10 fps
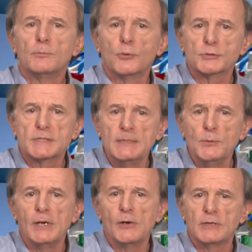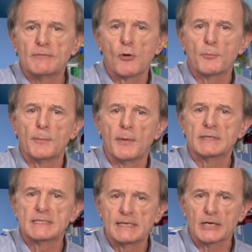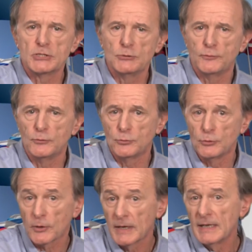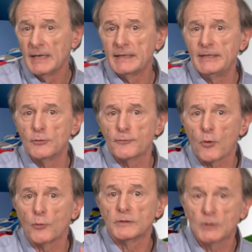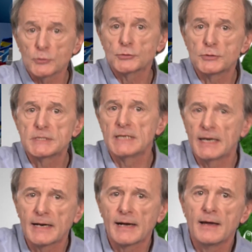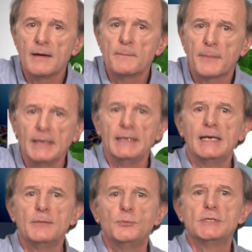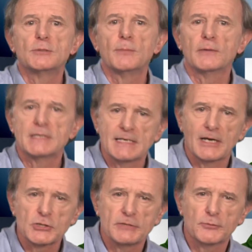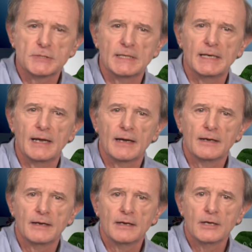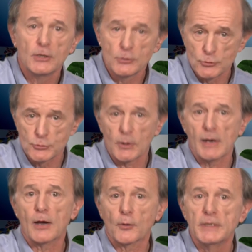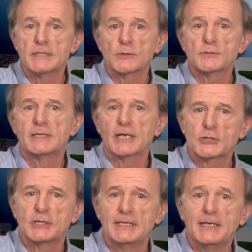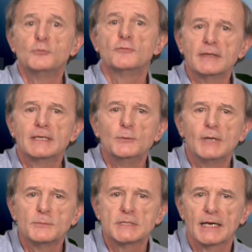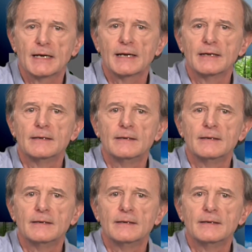pour stimuler le développement des énergies du futur qui devront, dans ce siècle, pallier l'épuisement des énergies fossiles. Ce sera la renaissance énergétique du XXIe siècle.